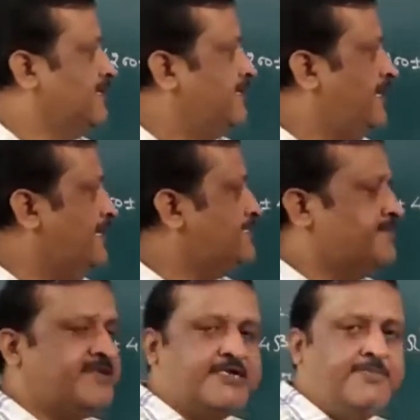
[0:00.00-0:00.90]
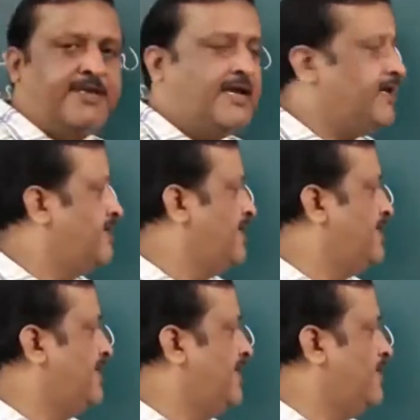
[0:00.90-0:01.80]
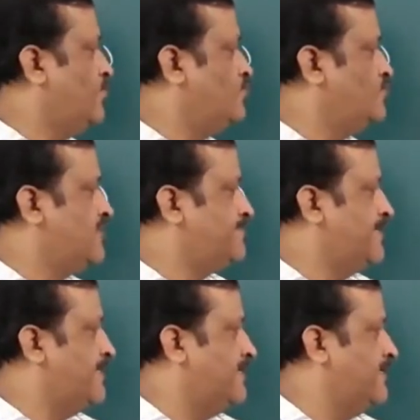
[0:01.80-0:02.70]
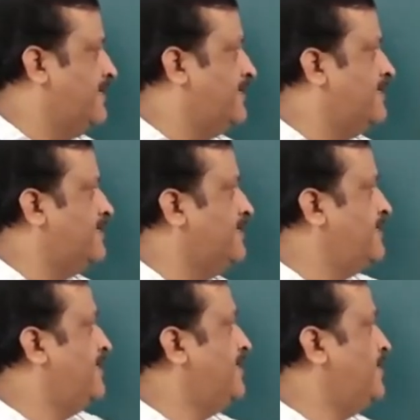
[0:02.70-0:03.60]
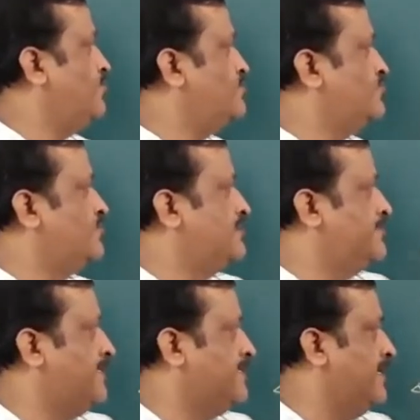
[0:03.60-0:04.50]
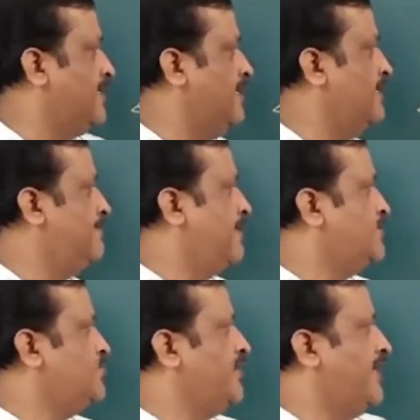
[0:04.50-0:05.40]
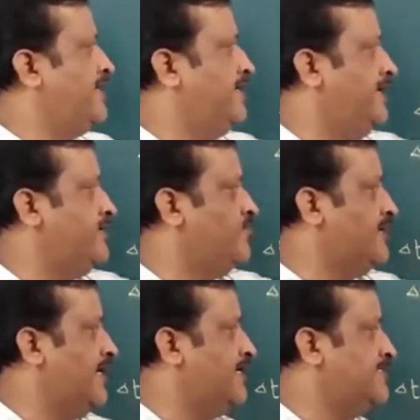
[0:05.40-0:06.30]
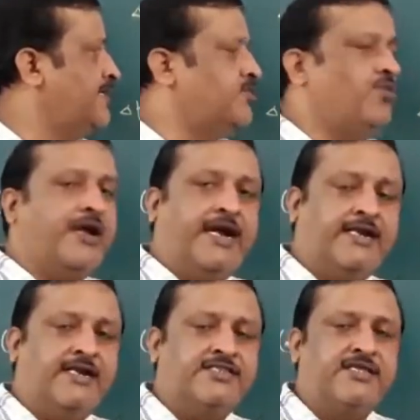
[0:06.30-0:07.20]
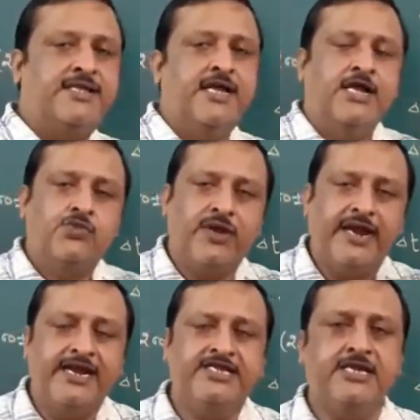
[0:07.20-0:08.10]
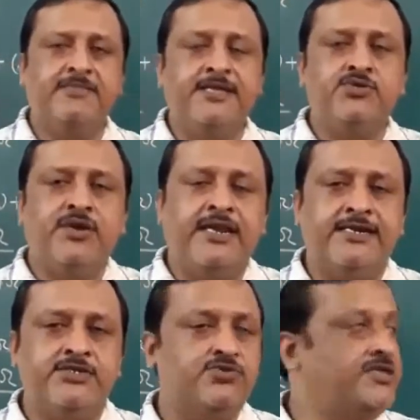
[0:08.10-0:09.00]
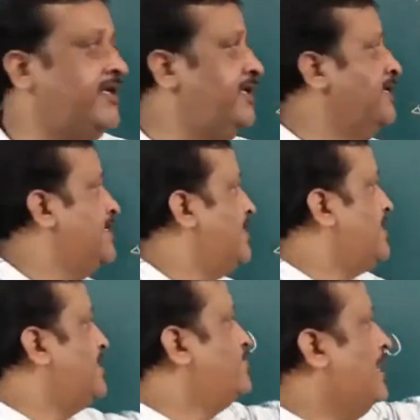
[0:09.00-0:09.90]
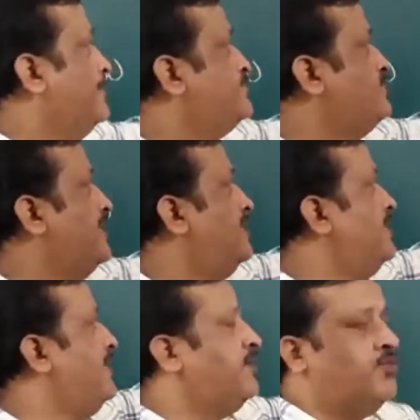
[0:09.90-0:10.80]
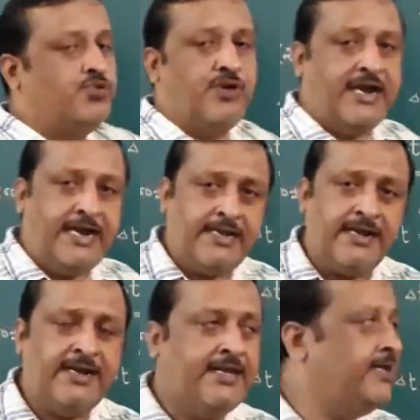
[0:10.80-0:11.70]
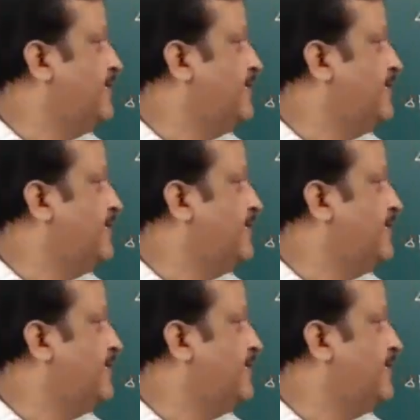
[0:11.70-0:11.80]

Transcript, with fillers: यानी सब्सट्रेक्शन में क्या करना है इनको तो सब्सट्रैक्ट करना ही करना है यानी इनको सब तो सब्सट्रैक्ट करेंगे बट जो एरर है इनको क्या करते हैं इनको ऐड करते हैं तो एडिशन में जो एरर्स होती हैं इनकी जो एब्सोट एरर है इनको तो ऐड करना है